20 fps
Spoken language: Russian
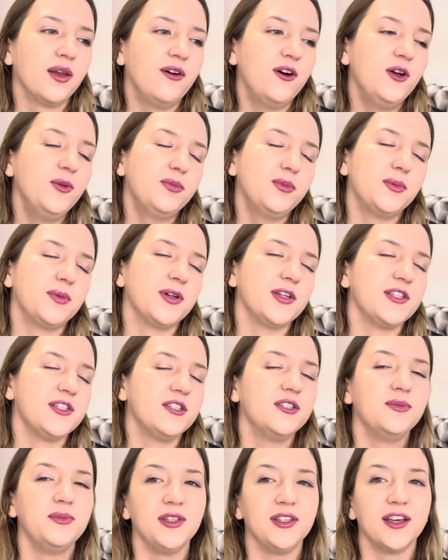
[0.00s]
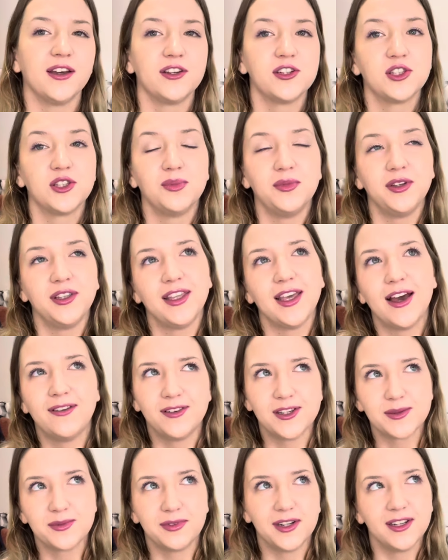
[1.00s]
«он попросил меня, чтобы я
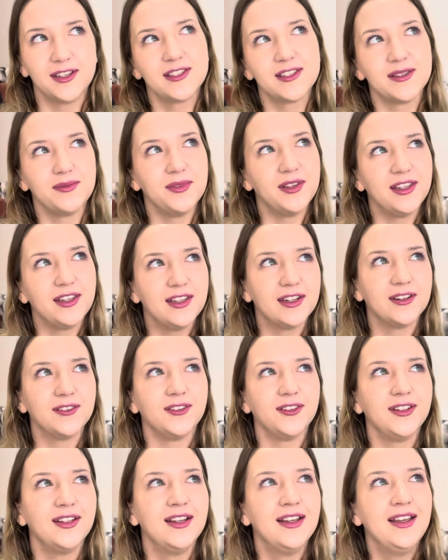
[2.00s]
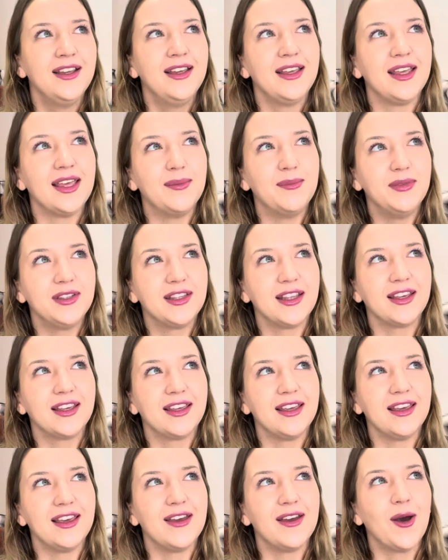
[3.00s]
вас проэкзаминировал», и мы
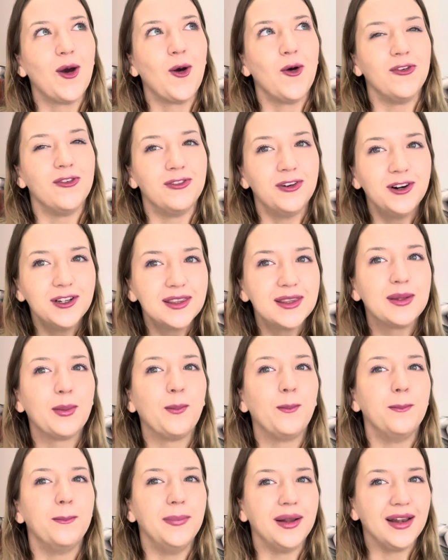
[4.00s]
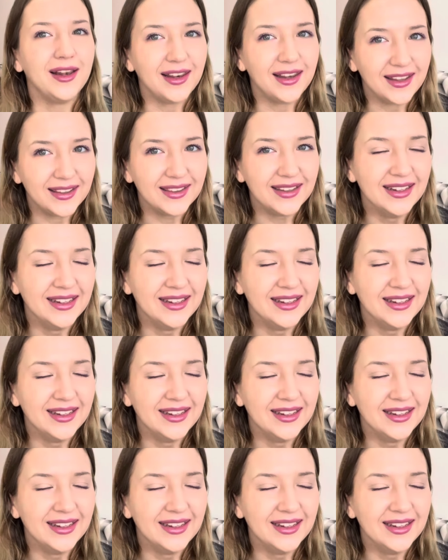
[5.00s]
такие «вот блин».